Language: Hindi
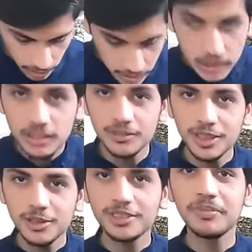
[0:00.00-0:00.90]
हर
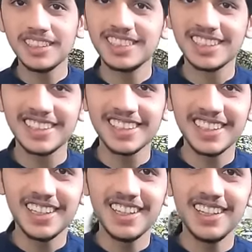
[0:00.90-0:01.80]
किस्म की औरत पहन सकती है
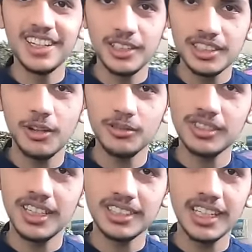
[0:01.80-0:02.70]
सही है जी इसका हाँ।
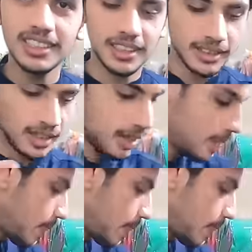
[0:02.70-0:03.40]
उतना साइज है ठीक है यानी